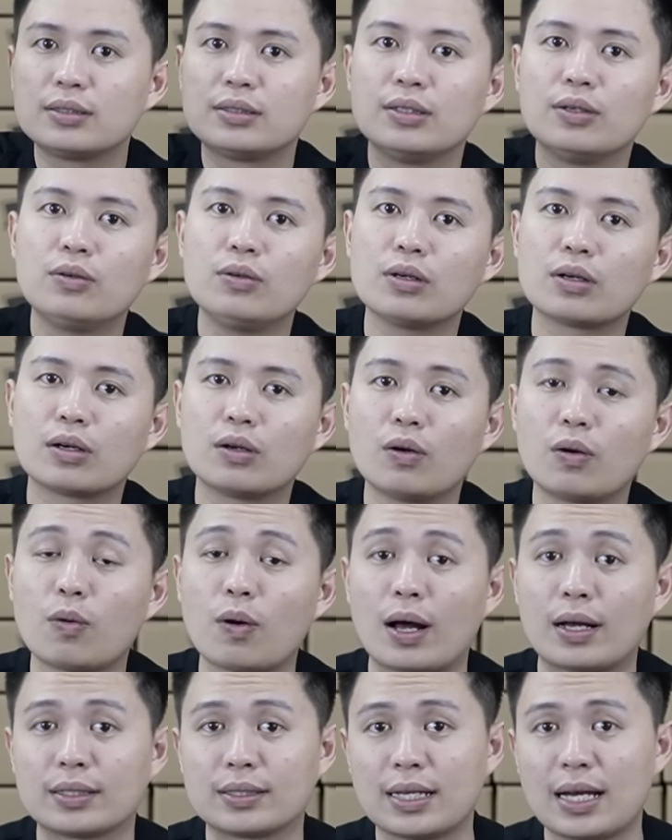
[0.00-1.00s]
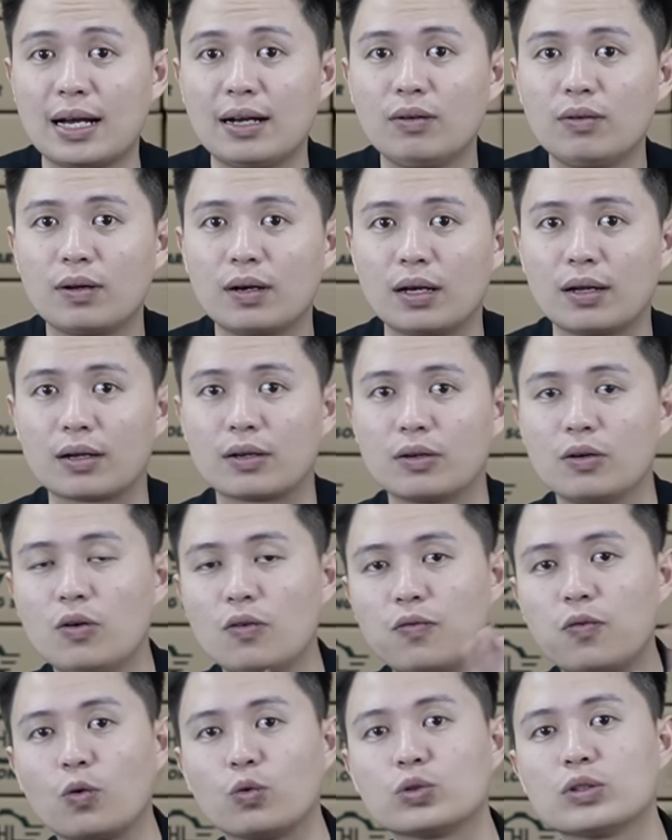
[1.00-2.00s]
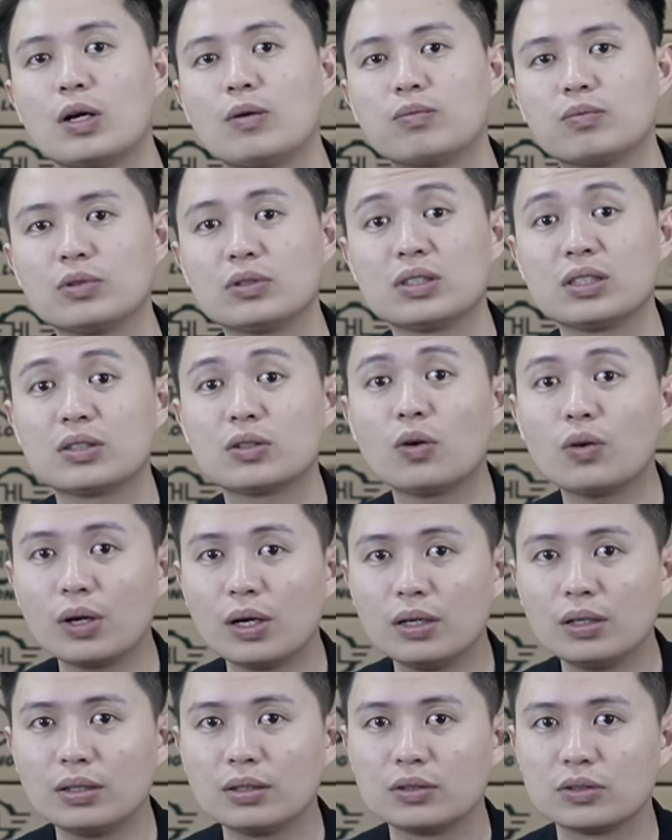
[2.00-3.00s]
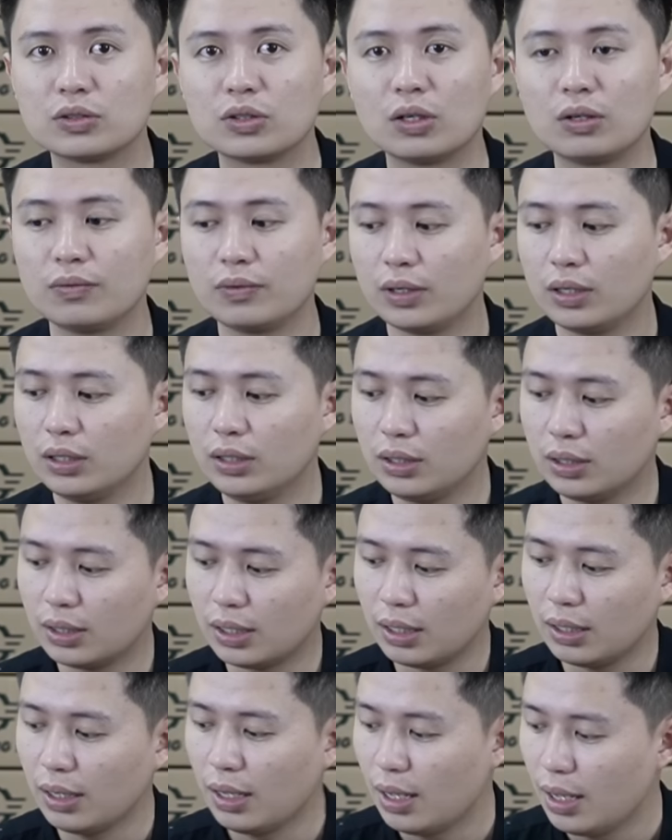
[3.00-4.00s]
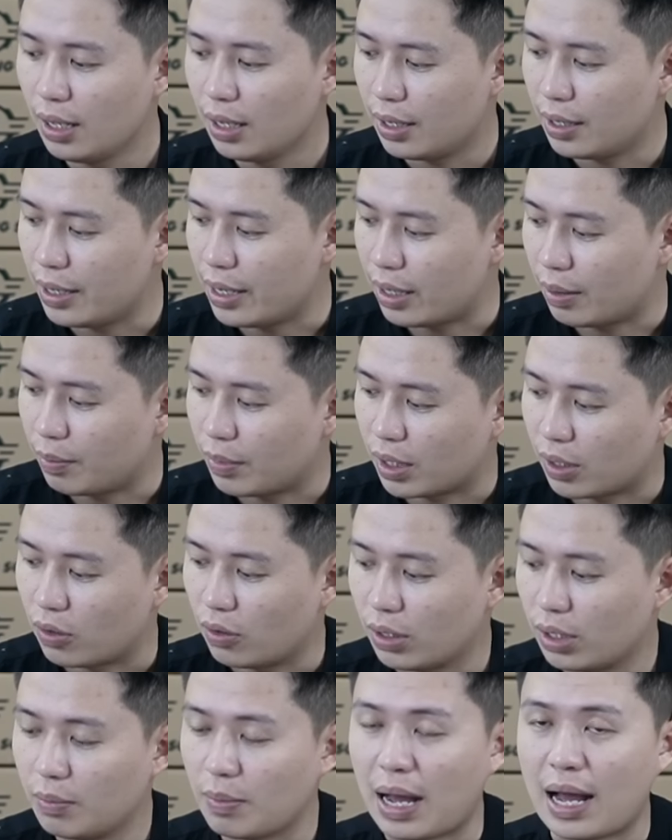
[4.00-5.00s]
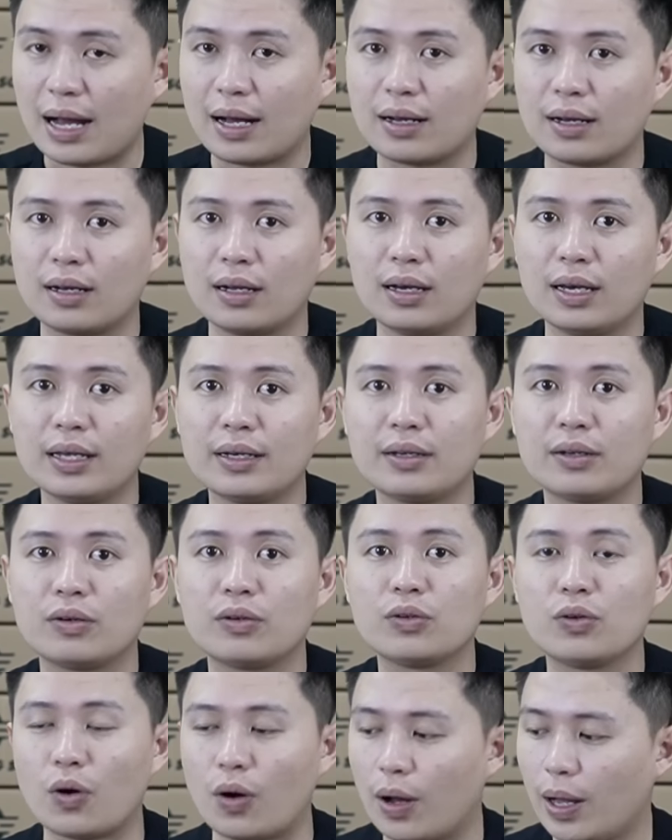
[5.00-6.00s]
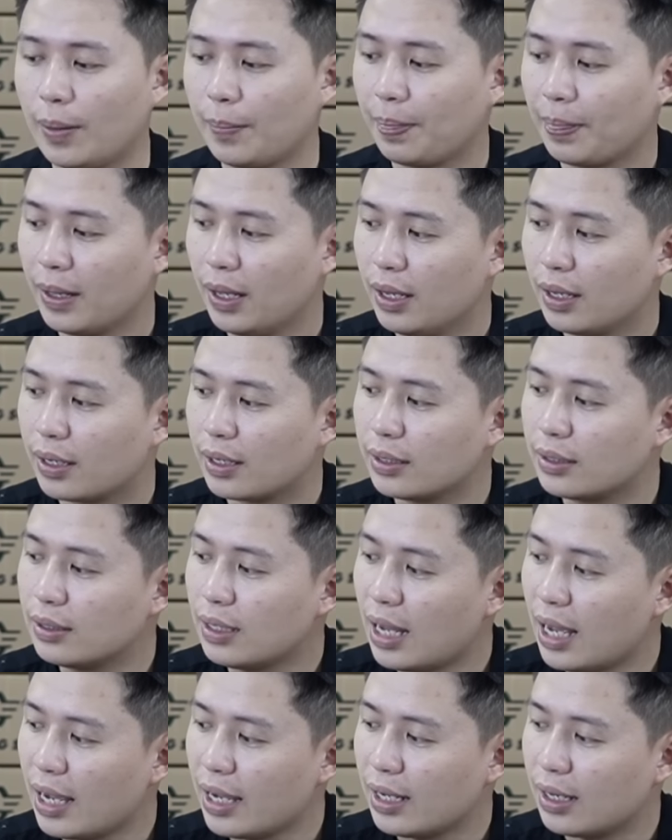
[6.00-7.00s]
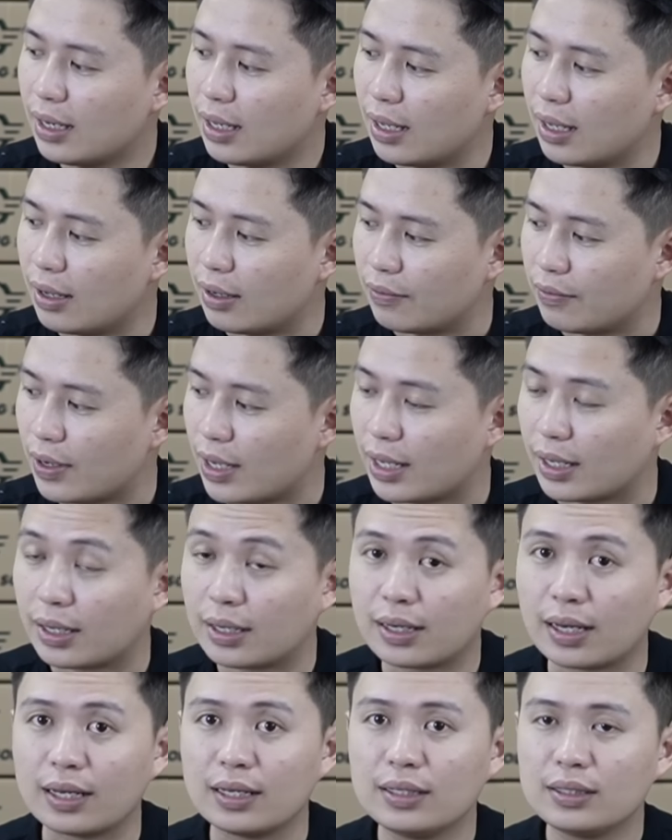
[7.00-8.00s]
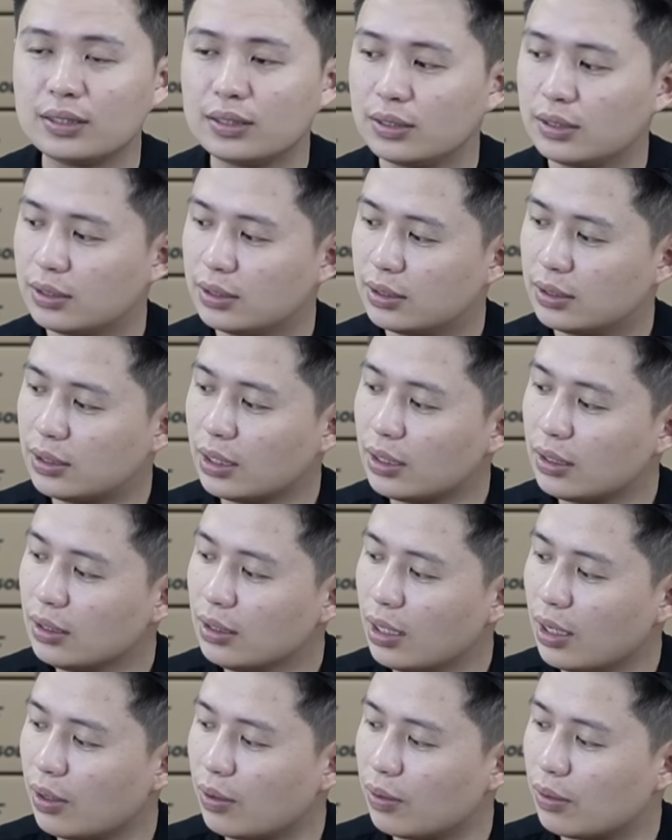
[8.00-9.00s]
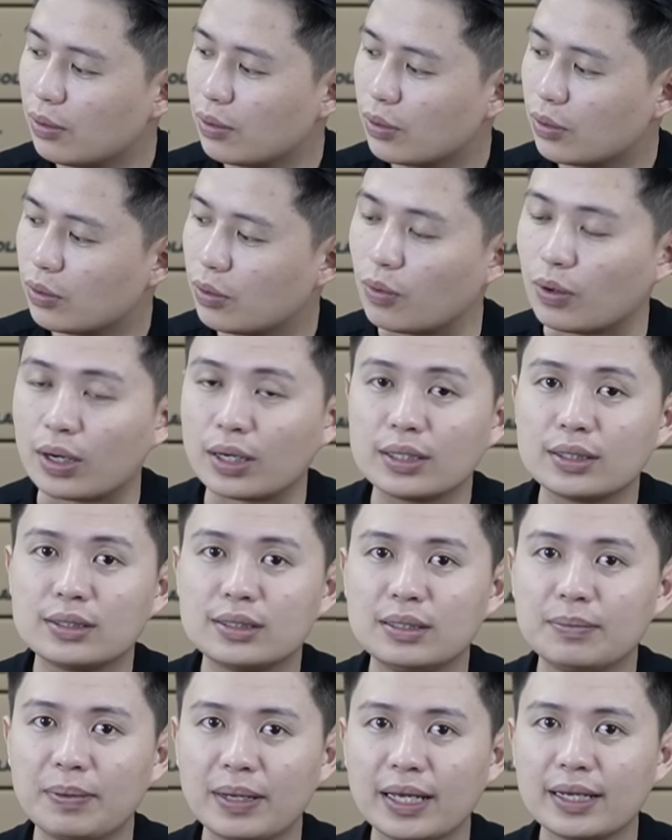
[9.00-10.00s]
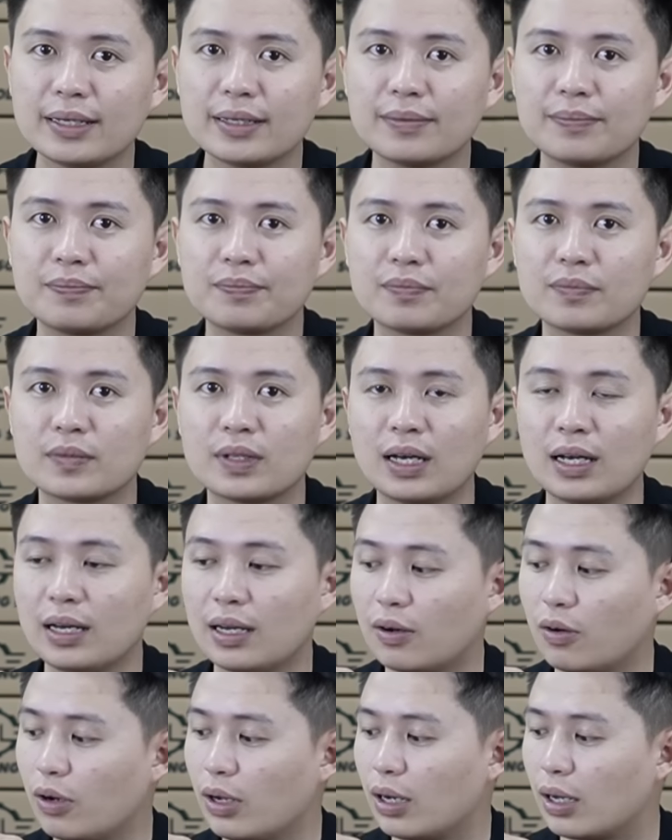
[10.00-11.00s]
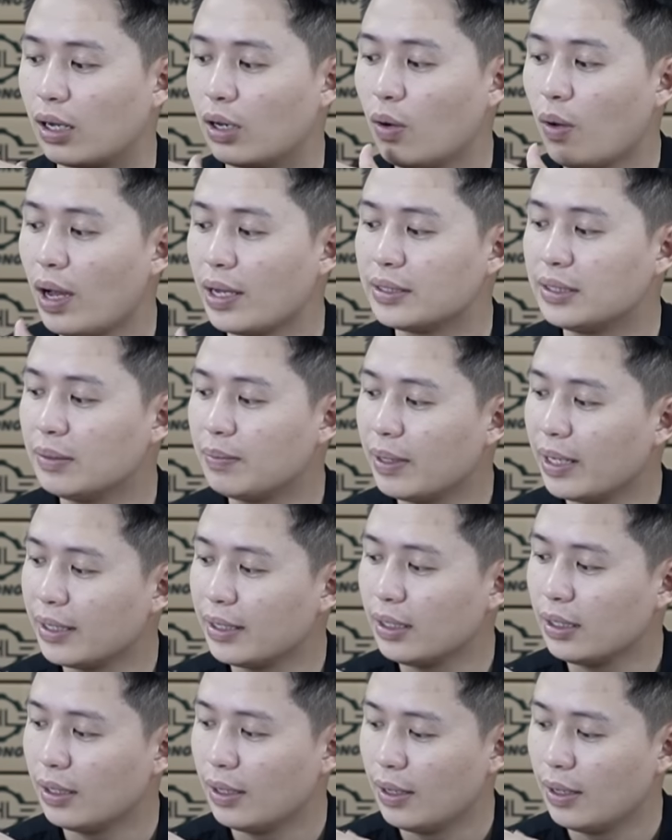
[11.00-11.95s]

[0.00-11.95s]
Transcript: chiếu được cái độ khoảng sáng hoặc là cái độ phủ rộng nó sẽ tốt hơn So với những cái đèn mà có cái bảng led này nó nhỏ Cái thứ hai là về cái chất liệu của cái chip led hay là gọi là cái loại chip led đấy